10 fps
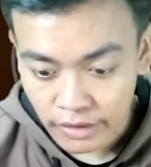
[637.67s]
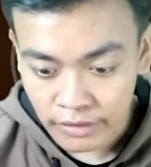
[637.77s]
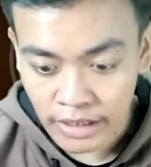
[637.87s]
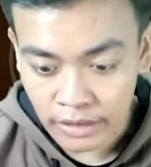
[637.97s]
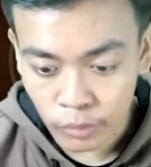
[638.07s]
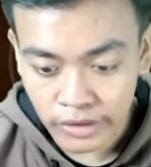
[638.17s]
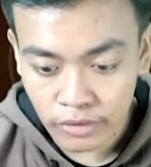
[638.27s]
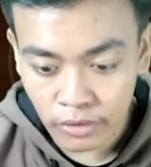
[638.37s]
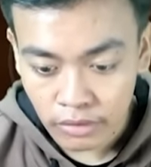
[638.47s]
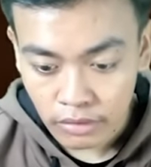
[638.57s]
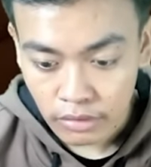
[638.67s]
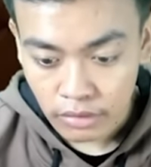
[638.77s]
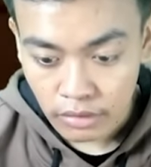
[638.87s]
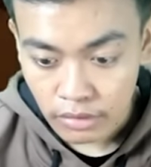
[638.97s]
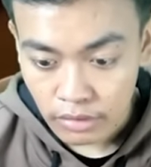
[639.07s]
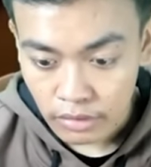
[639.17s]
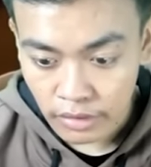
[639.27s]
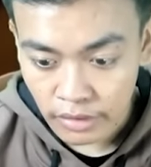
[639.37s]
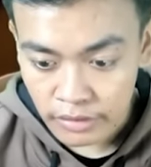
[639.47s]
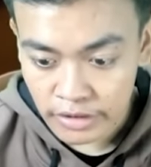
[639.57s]
dijatuhin dong
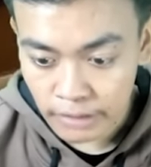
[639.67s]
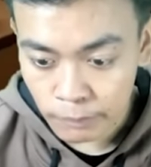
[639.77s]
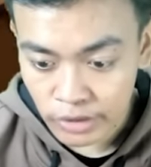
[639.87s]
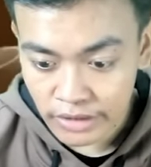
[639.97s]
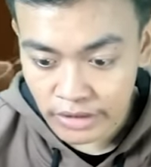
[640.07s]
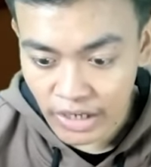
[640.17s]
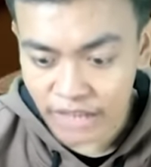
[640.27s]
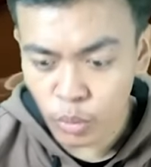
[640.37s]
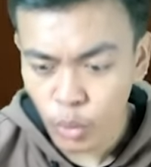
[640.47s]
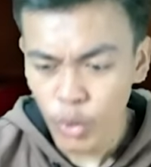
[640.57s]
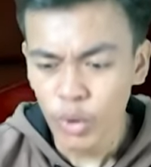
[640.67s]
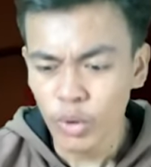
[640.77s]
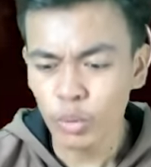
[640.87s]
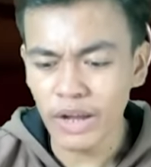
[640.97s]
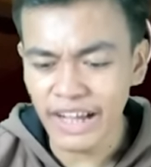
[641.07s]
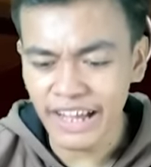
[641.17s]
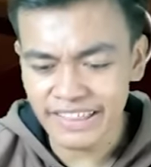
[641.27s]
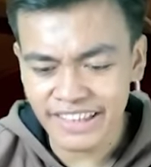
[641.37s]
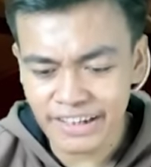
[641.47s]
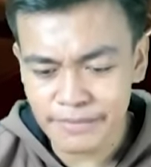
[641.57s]
Eh dia teleport lagi Aduh kurang
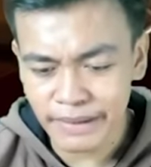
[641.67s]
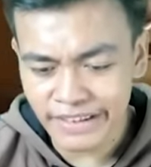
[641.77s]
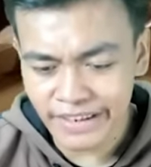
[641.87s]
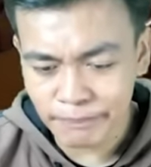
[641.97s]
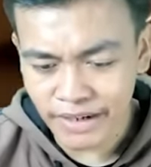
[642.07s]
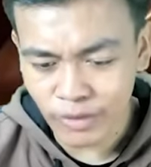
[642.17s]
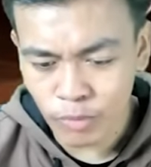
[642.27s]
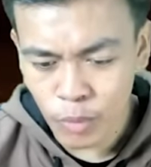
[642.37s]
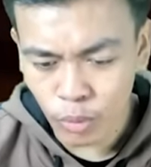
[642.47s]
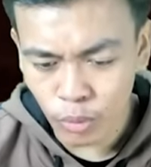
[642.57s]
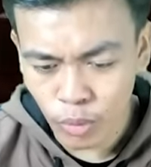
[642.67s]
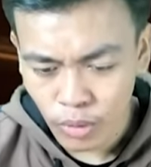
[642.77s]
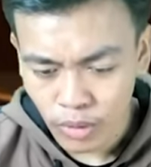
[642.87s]
ngajar nih bayi lempar aku buku